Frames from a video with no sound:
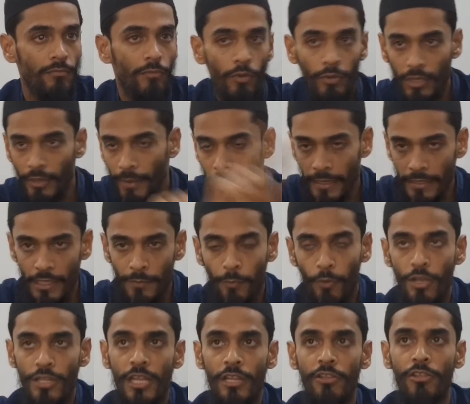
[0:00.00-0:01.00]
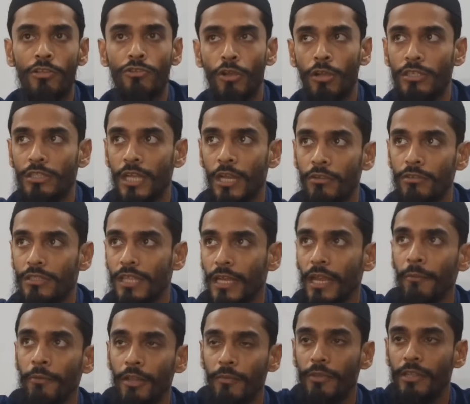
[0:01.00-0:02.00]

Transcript: মমতা ব্যানার্জি পুলিশে যদি সৎসাহস থাকে আমি তো